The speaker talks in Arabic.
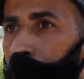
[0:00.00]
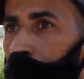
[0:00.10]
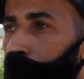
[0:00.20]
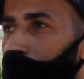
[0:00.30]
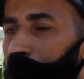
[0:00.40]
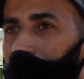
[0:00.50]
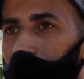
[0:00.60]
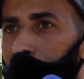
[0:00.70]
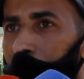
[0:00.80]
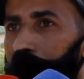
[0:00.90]
واش
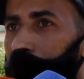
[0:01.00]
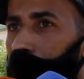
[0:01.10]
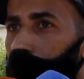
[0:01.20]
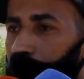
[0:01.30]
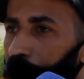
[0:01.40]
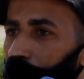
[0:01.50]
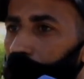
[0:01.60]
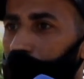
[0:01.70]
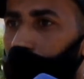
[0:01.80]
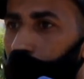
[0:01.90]
العشوائي وتخيلوا
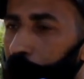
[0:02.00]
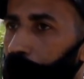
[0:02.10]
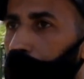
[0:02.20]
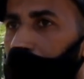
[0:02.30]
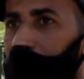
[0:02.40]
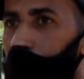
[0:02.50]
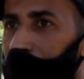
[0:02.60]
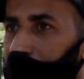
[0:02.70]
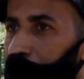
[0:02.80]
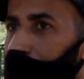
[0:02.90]
العشوائي في
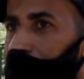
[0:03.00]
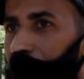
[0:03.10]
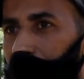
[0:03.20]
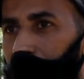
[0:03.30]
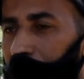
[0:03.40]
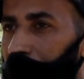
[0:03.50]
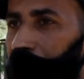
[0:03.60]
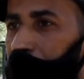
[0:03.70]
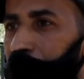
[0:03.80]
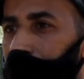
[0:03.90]
طوازيام ايطاج في
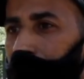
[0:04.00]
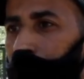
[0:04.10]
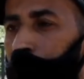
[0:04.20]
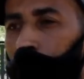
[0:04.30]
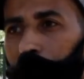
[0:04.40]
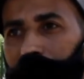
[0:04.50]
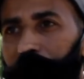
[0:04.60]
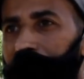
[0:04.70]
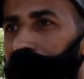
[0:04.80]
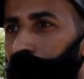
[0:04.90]
كطريام
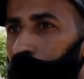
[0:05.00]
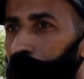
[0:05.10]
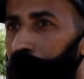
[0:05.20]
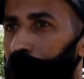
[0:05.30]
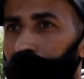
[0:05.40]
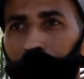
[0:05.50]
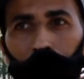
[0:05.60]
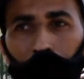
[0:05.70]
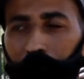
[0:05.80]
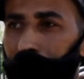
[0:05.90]
وغيتحاسب هو مالو
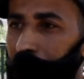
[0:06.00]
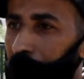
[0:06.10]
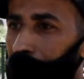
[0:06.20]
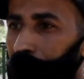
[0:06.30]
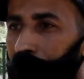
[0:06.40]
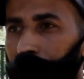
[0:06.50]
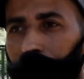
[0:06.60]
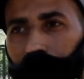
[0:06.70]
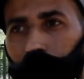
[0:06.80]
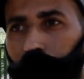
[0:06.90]
هو اللي بناهم
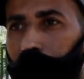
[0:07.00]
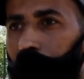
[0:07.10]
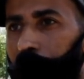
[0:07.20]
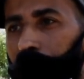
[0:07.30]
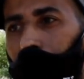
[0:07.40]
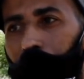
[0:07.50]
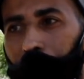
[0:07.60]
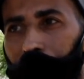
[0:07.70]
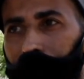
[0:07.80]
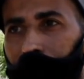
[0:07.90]
حشومه وعيب
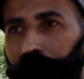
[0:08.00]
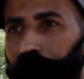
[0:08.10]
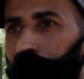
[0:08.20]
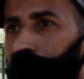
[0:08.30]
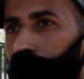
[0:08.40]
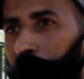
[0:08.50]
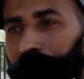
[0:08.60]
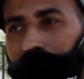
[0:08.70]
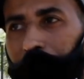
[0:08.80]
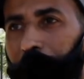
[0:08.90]
وعار واش واحد
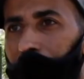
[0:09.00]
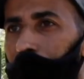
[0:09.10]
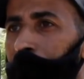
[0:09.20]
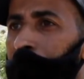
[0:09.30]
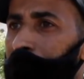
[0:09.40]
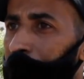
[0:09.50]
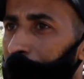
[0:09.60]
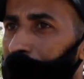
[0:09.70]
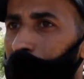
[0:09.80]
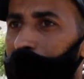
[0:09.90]
يتعاقب سي لا
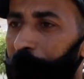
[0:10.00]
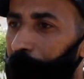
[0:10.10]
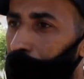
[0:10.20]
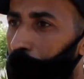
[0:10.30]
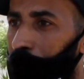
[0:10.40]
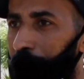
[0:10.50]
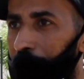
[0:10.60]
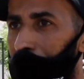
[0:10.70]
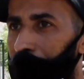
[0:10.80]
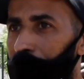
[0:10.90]
كنتو تعاقبوهم
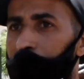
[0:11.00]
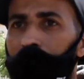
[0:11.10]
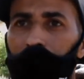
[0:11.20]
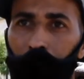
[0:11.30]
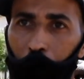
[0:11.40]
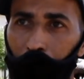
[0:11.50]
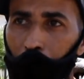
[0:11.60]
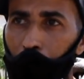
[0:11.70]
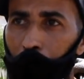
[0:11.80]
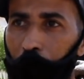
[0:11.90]
كاملين اجمعوهم
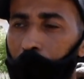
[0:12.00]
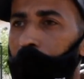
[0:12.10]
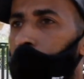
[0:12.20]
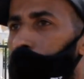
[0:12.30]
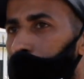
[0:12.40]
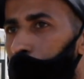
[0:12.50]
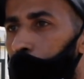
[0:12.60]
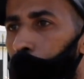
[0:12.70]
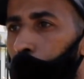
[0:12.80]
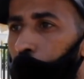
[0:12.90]
هو وتجمعوه
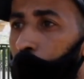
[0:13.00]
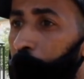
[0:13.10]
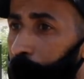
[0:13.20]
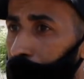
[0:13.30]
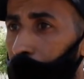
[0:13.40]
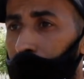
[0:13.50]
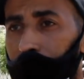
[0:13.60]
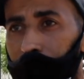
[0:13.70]
هو وعاقبتوهم